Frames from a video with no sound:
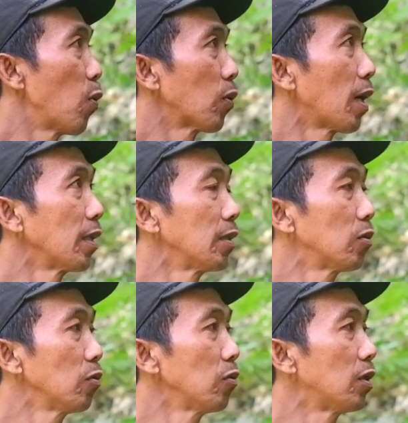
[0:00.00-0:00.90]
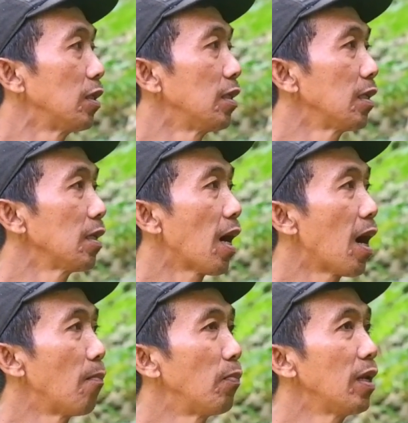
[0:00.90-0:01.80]
orang itu
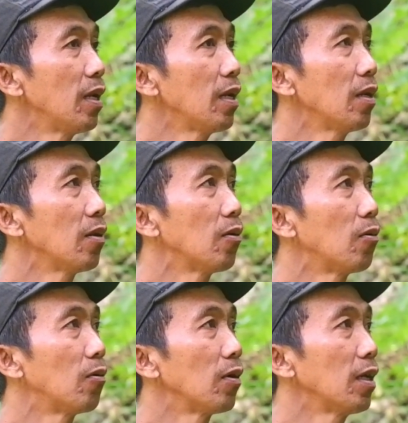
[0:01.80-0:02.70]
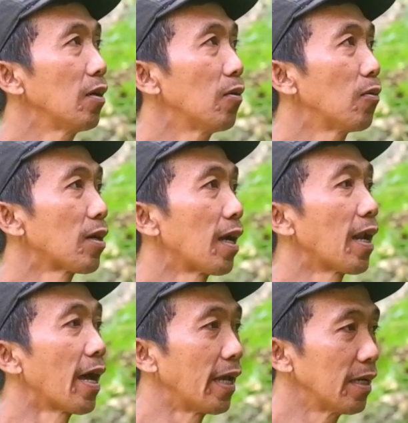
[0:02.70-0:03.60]
diambil oleh orang
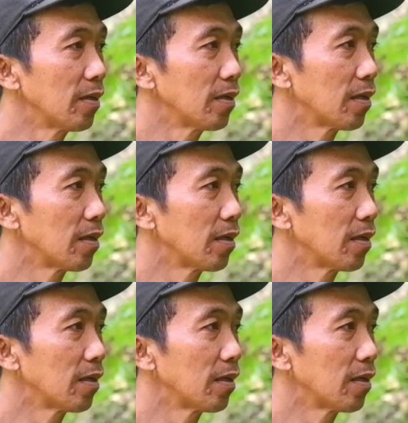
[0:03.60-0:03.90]
lain